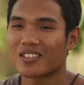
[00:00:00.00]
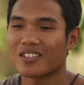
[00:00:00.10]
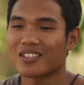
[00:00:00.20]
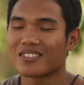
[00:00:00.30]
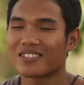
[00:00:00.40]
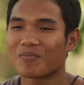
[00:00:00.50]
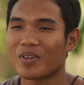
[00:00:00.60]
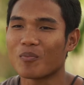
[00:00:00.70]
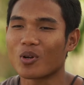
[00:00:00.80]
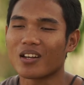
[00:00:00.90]
ก็
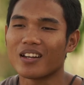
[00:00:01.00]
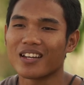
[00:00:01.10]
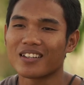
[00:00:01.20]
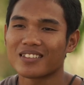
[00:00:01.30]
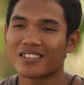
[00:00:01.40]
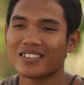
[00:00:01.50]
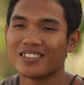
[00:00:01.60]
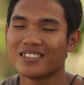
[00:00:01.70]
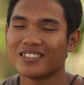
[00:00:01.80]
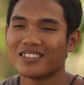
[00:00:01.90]
เป็นบทเรียนคือ